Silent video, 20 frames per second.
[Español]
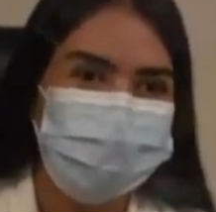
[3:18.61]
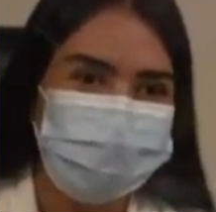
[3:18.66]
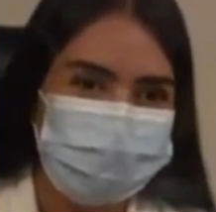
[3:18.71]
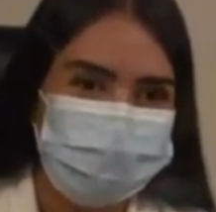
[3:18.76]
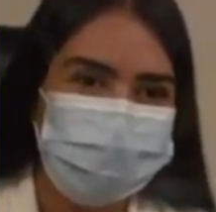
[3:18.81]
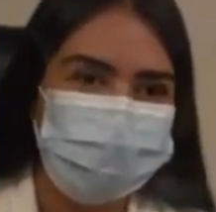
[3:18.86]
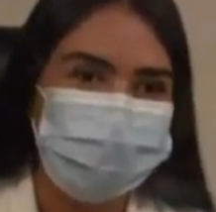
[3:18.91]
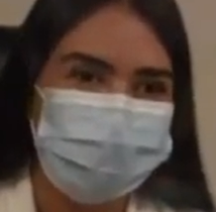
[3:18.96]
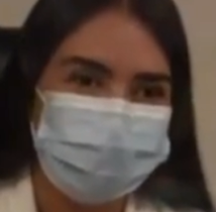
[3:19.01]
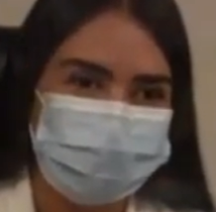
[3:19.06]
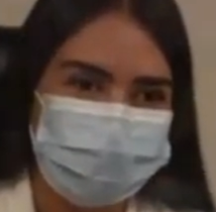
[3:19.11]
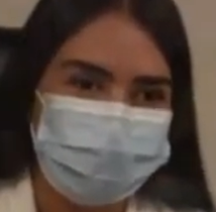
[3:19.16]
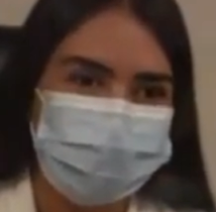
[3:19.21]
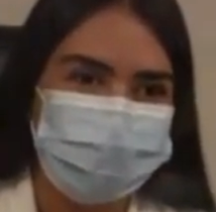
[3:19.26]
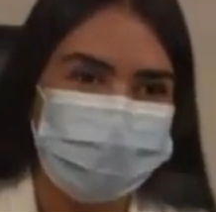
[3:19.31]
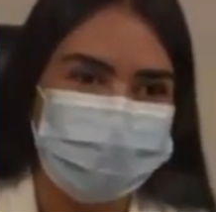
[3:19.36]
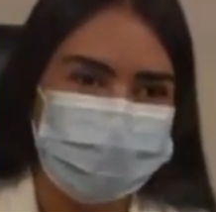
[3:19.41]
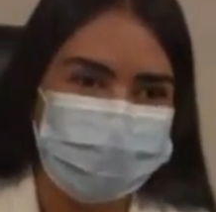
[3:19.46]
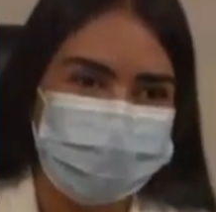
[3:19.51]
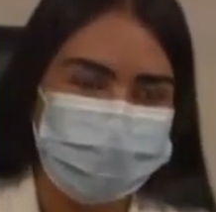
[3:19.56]
Un grupo A,
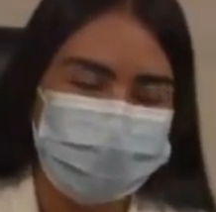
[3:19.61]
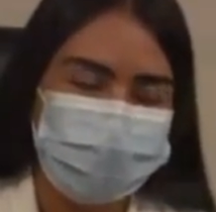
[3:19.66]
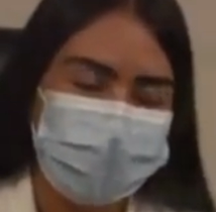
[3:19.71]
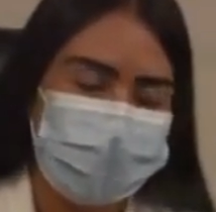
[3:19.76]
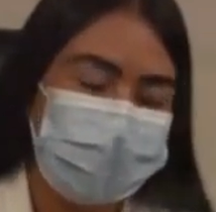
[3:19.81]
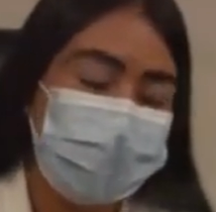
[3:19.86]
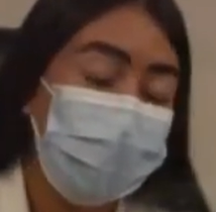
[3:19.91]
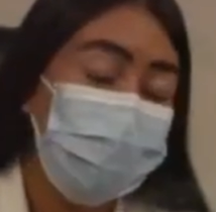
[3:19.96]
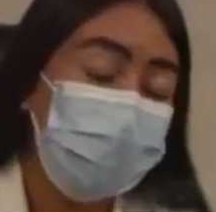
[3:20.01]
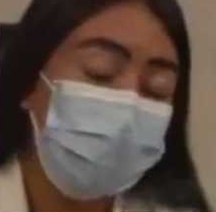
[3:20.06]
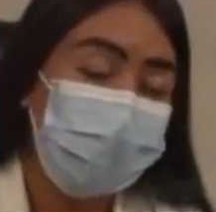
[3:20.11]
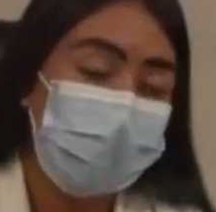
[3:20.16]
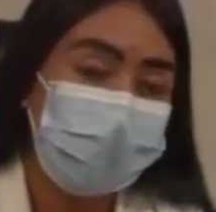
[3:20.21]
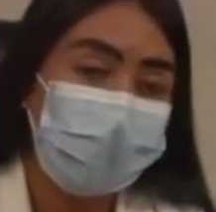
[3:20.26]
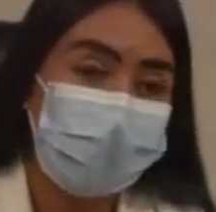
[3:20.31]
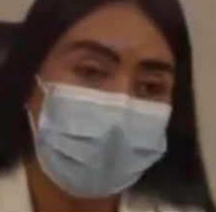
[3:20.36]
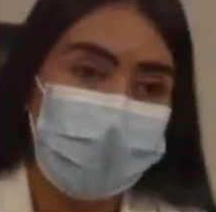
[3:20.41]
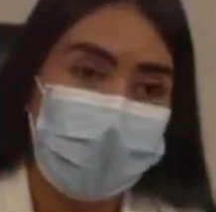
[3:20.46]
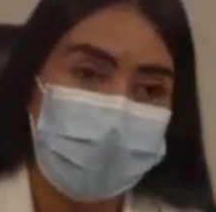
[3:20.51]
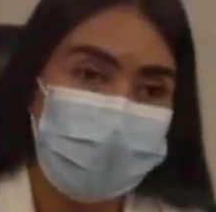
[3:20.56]
un grupo B y un
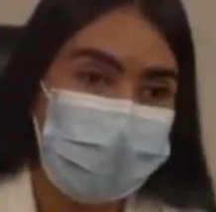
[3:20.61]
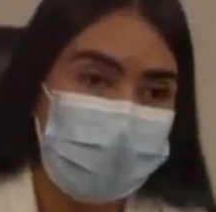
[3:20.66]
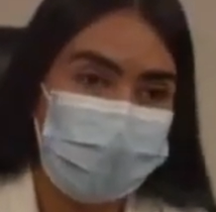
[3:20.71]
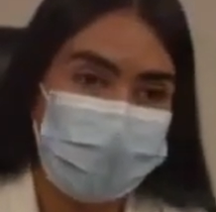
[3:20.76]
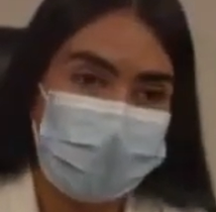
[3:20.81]
grupo C.